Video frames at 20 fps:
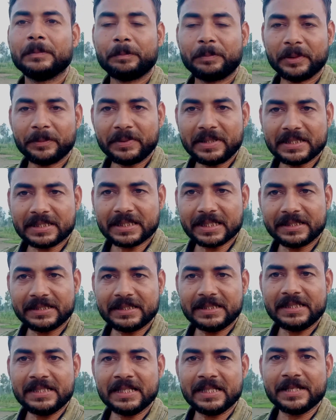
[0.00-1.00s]
पब्लिक
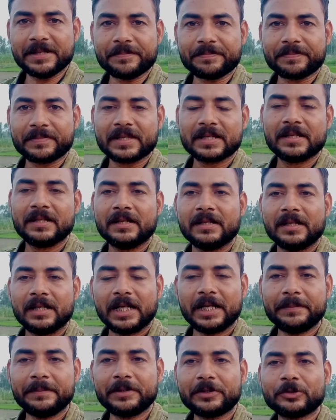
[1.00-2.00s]
अंधी है
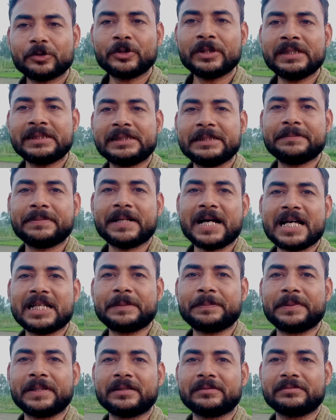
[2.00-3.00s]
अभी थोड़ी सी बात
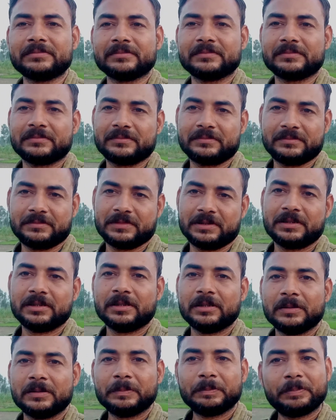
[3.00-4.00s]

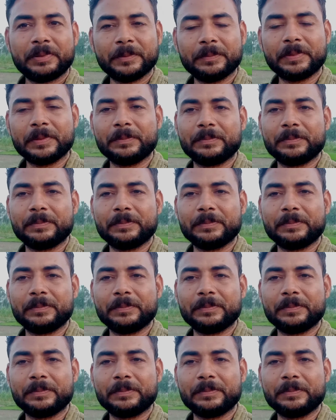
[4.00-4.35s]
पर